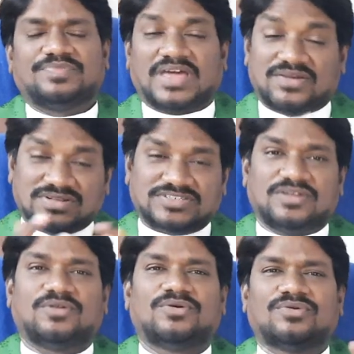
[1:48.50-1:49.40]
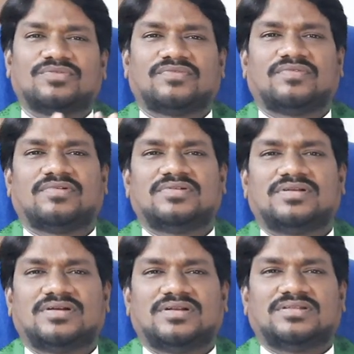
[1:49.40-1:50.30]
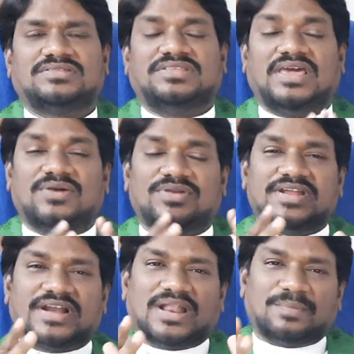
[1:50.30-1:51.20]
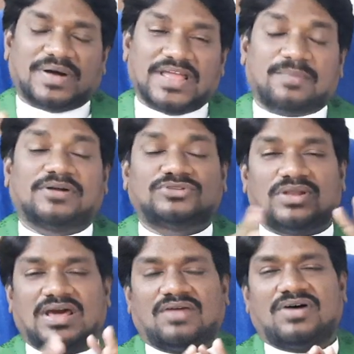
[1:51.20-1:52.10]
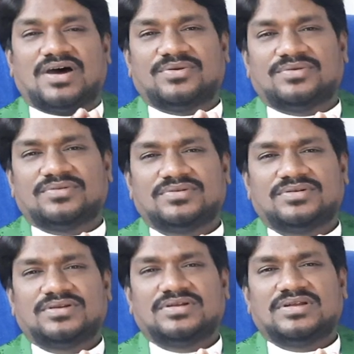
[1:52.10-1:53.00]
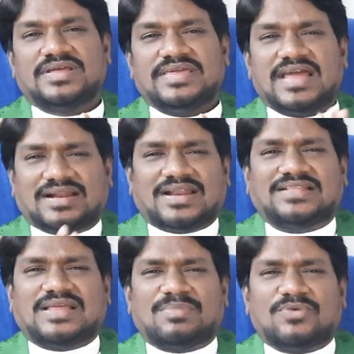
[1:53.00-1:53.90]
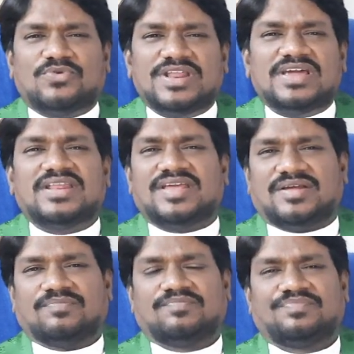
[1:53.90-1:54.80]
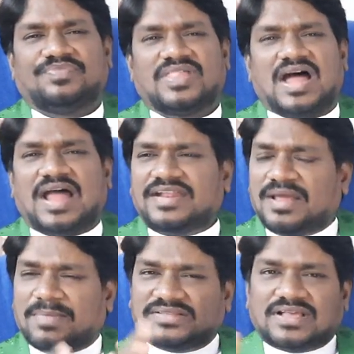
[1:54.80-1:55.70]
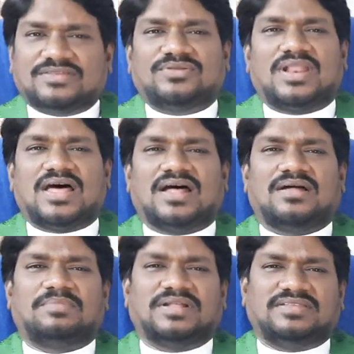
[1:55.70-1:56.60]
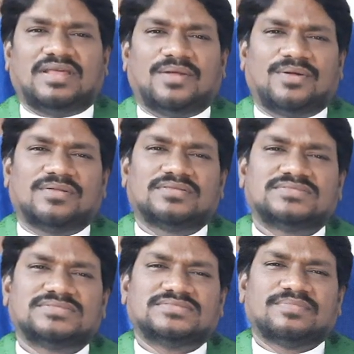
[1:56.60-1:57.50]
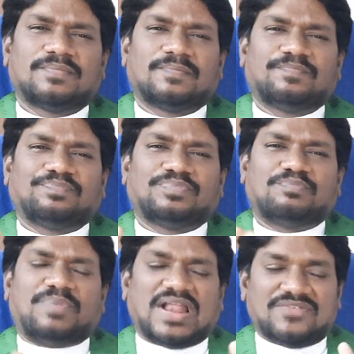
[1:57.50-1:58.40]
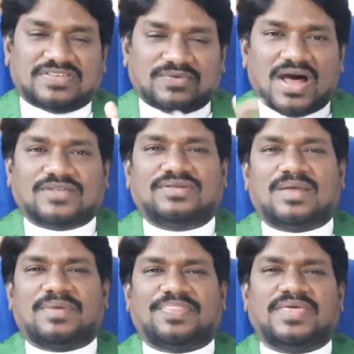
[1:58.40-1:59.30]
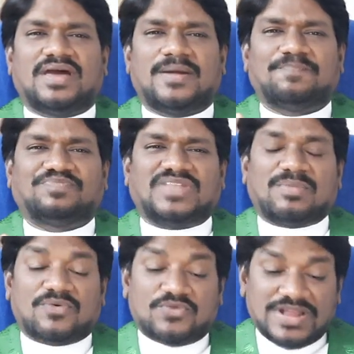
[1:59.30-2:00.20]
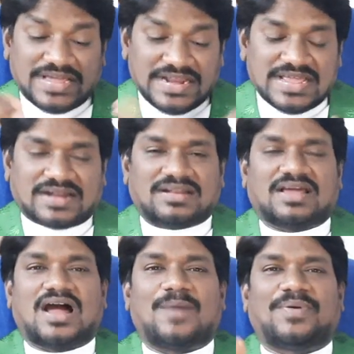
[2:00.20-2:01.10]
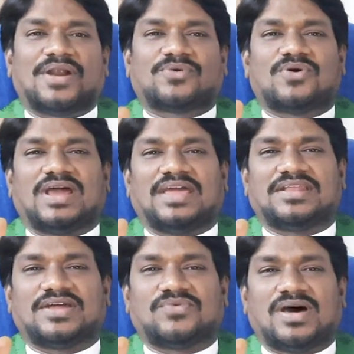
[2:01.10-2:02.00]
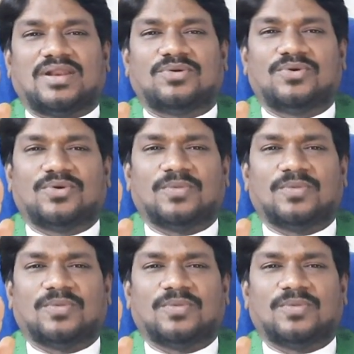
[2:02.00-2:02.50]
దైవజనులు దేవుని ఎడల భయభక్తులు గలవారు ఎట్ల తమ ఉనికిని అన్య మతస్థుల మధ్యలో పర విశ్వాసుల మధ్య తమ ఉనికిని ఎట్లా కాపాడుకోగలిగినారు వాళ్ళు